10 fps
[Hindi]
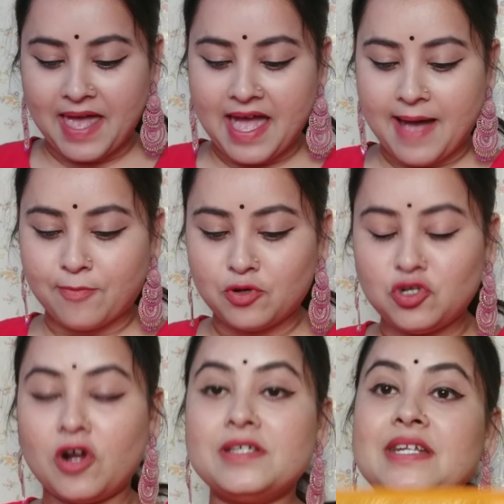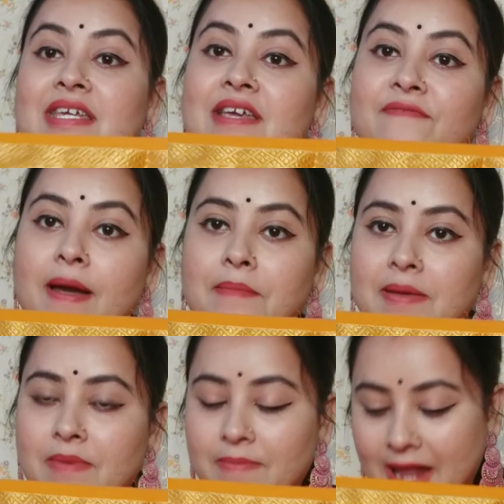है आपको जॉर्जेट की ही
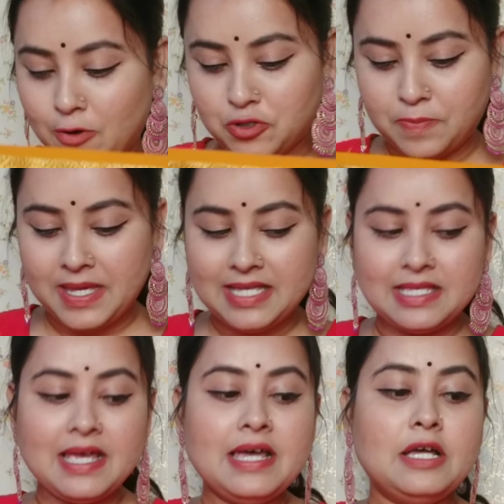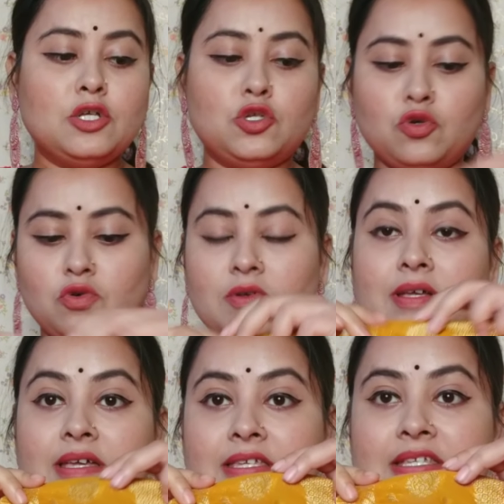फैब्रिक में ब्लाउज़ पीस जो
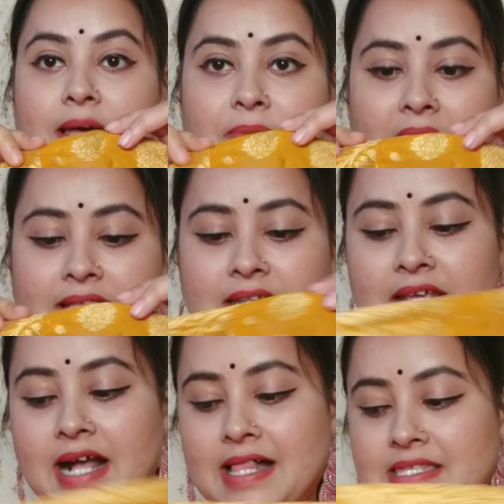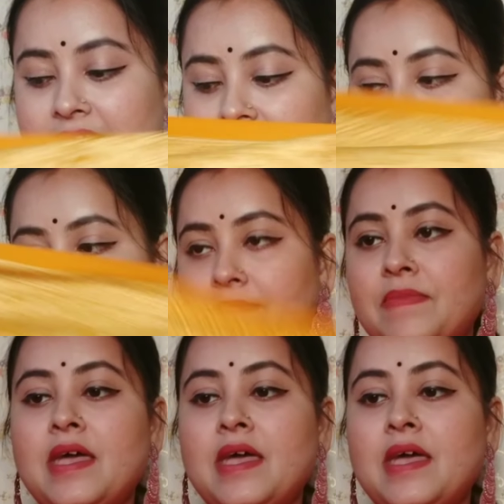जिसे आप यहाँ से निकाल सकते हैं